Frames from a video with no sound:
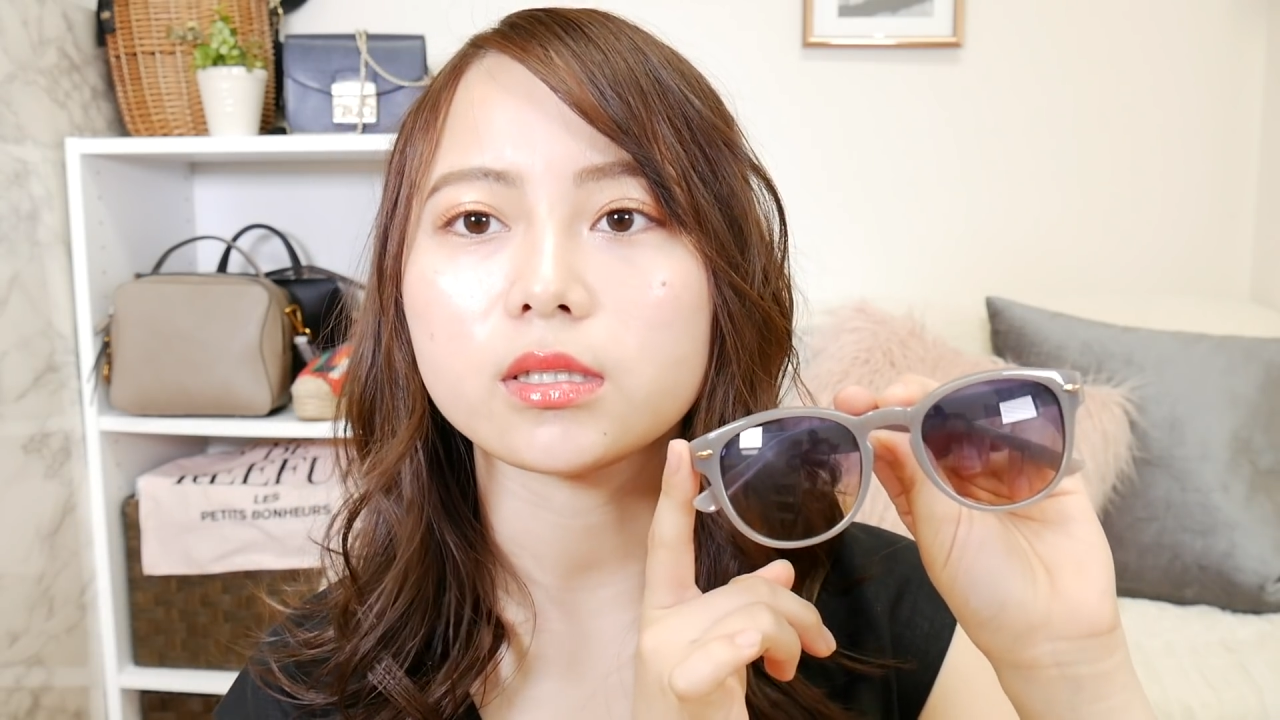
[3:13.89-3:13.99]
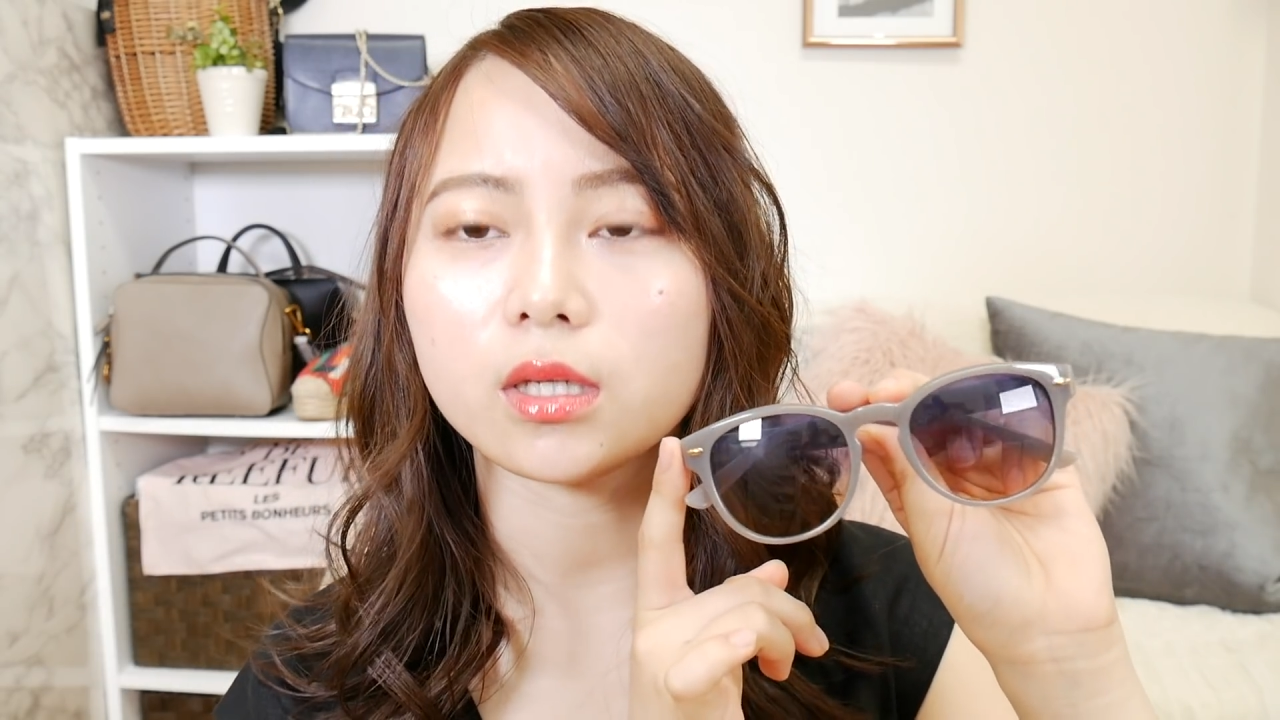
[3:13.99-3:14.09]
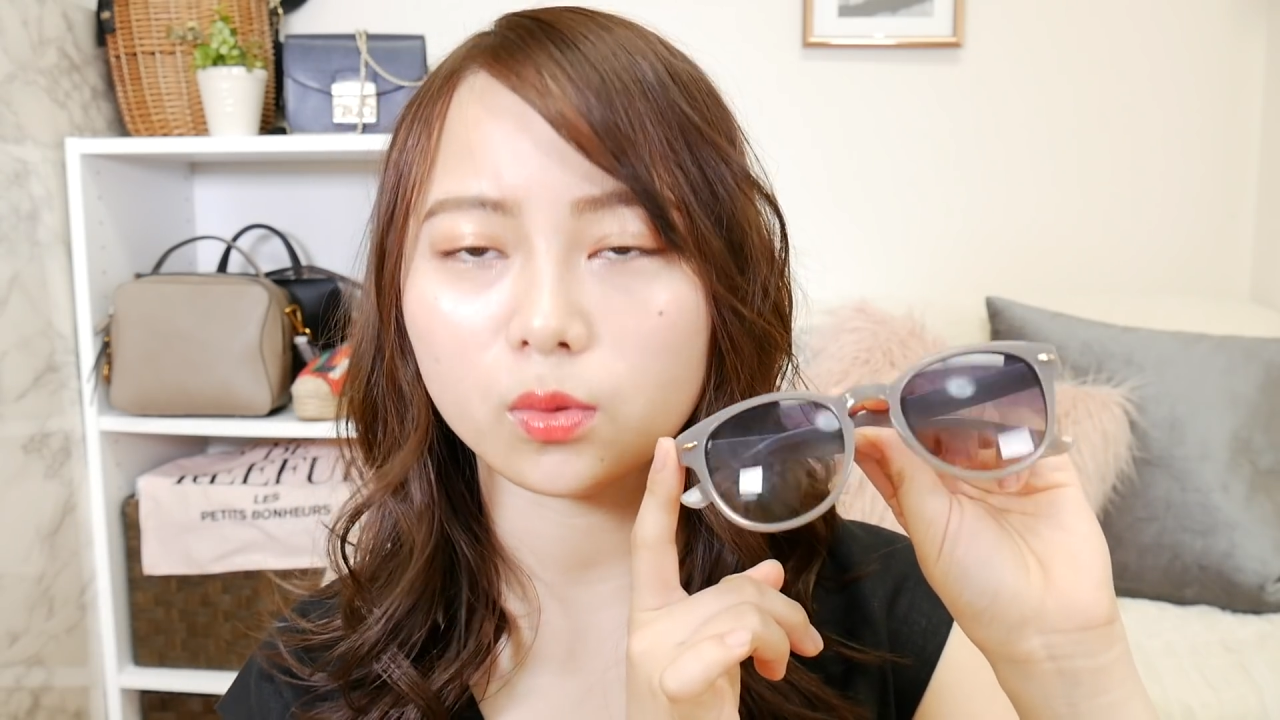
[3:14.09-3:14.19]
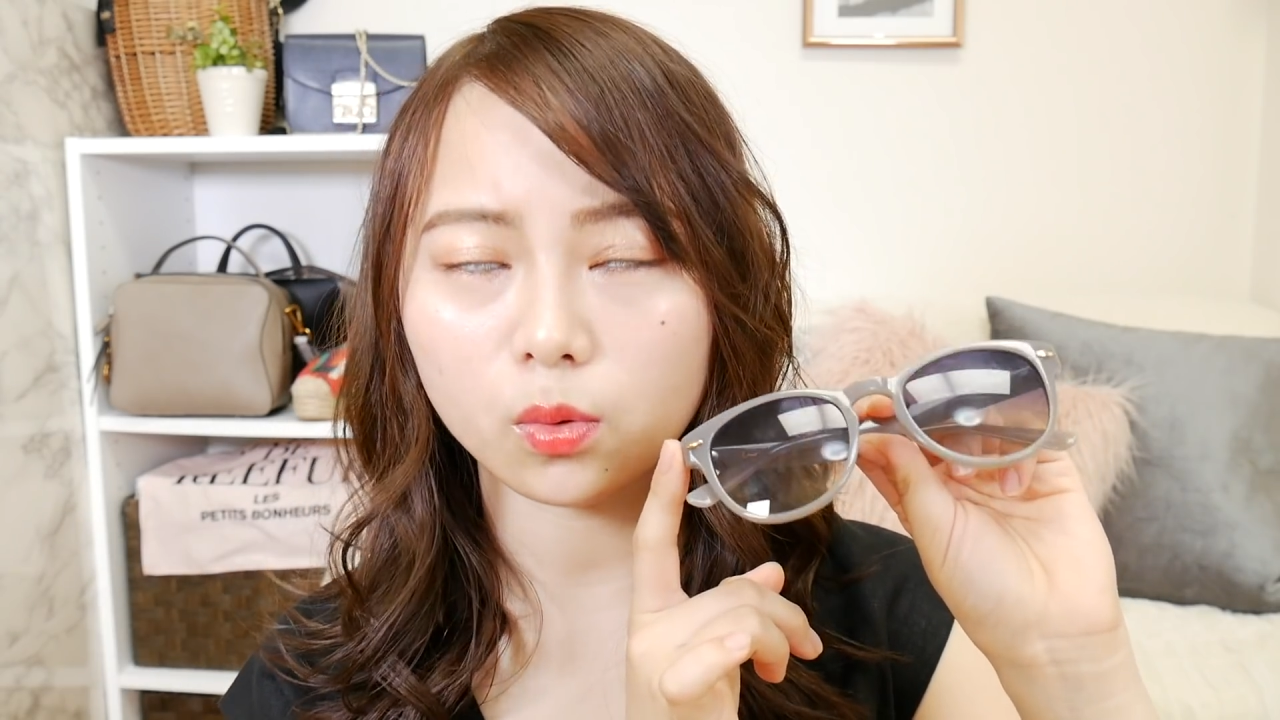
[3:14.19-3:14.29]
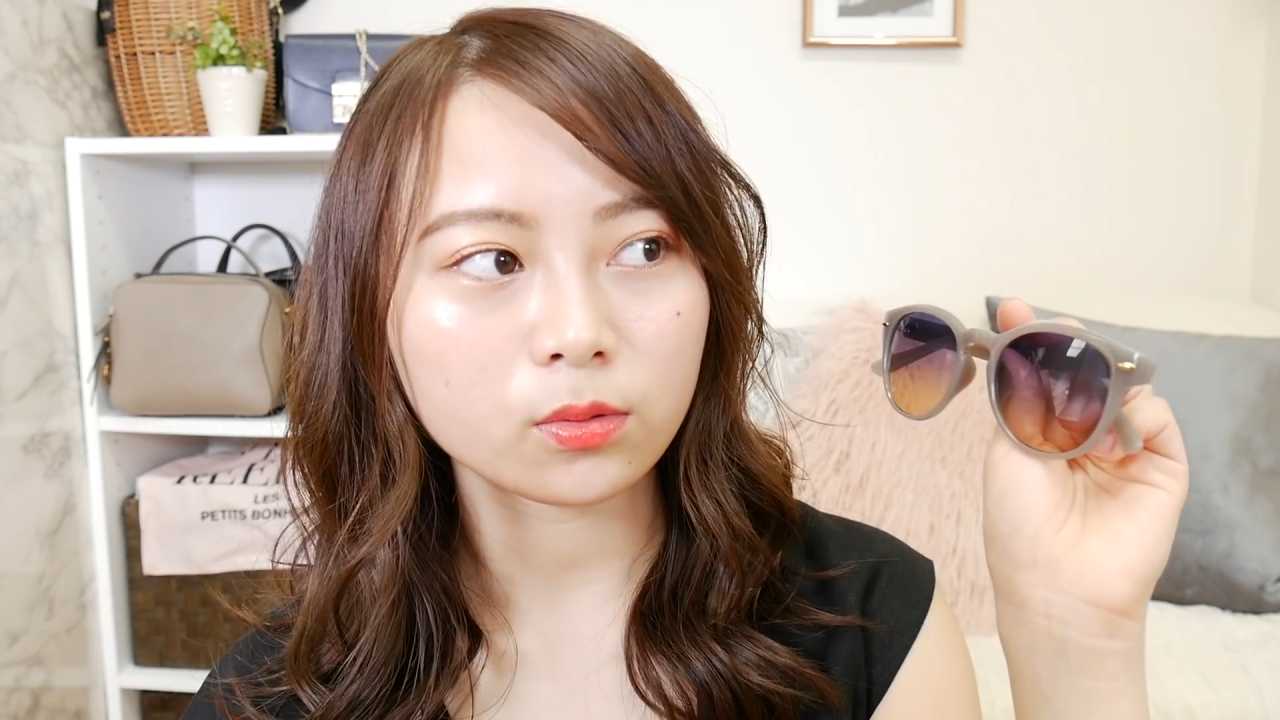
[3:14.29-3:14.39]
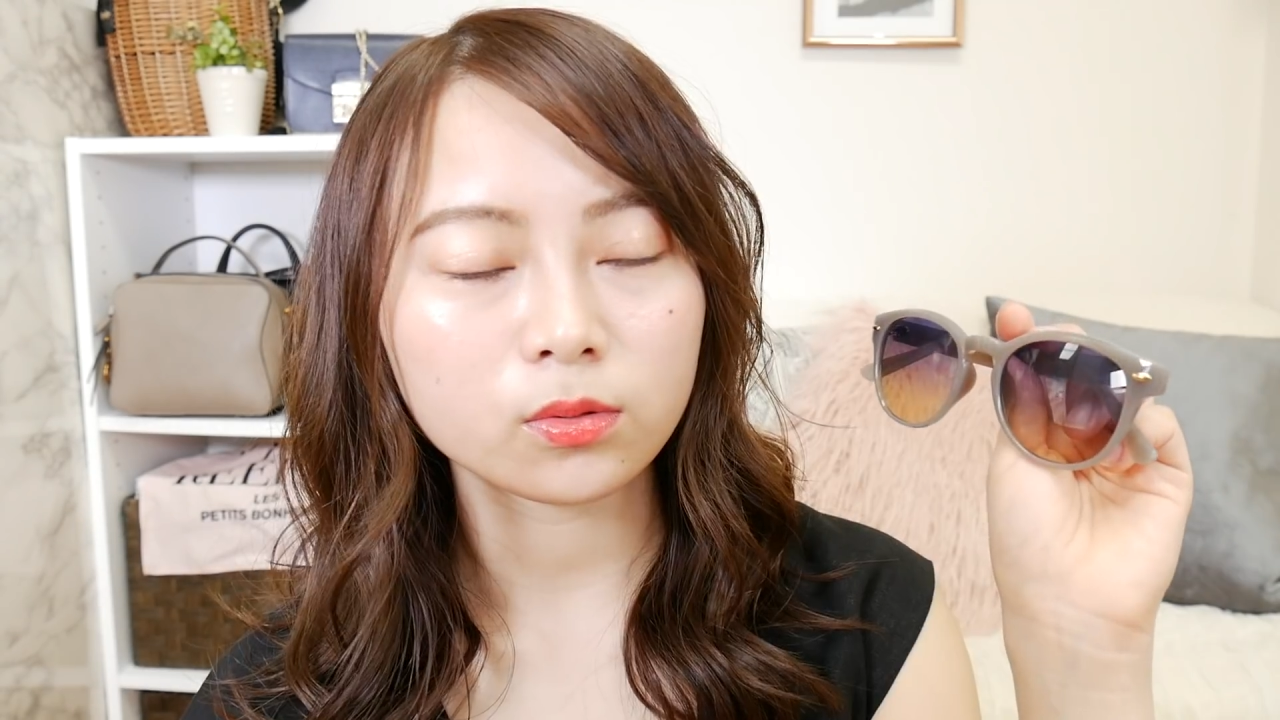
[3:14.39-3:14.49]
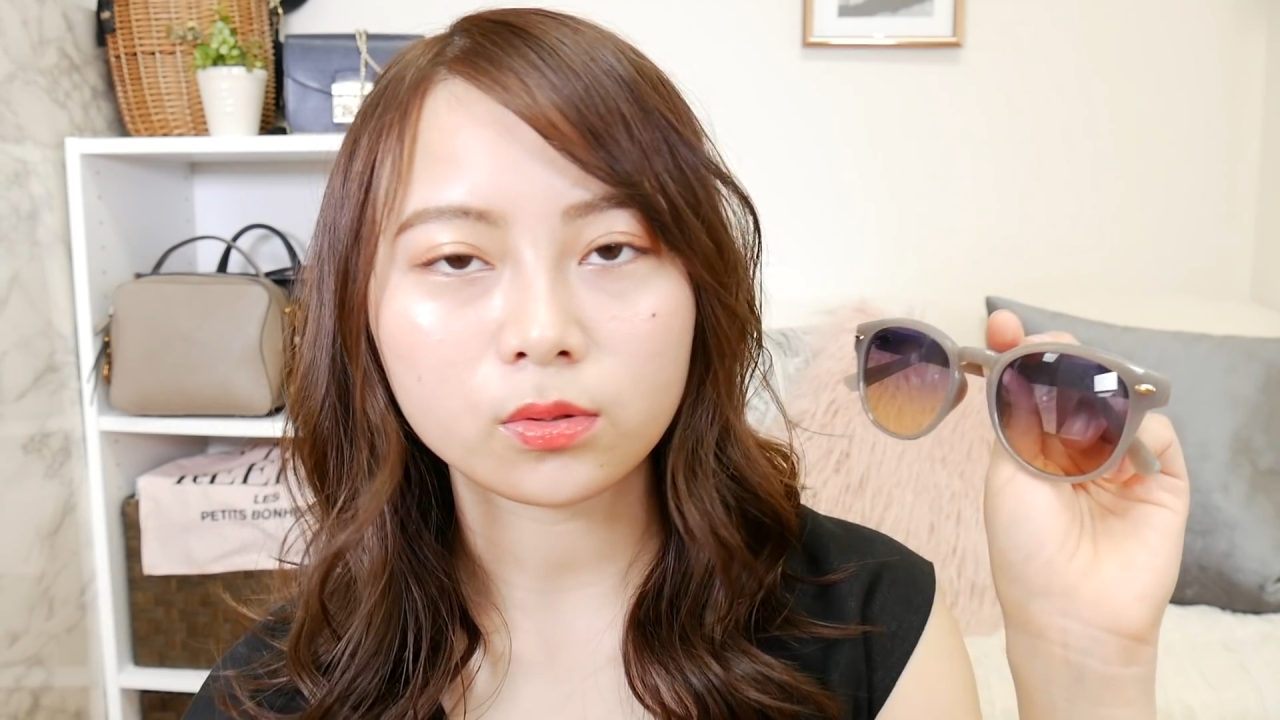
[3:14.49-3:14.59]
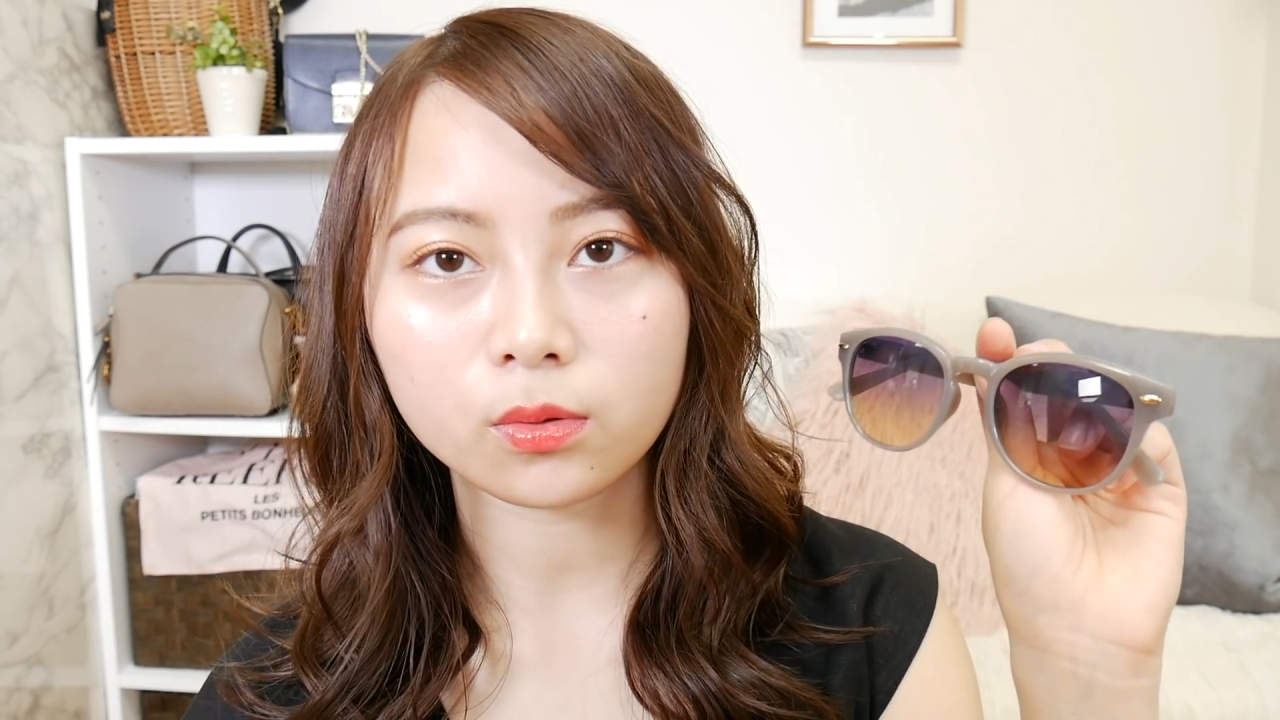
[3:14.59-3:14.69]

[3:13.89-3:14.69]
すけどどん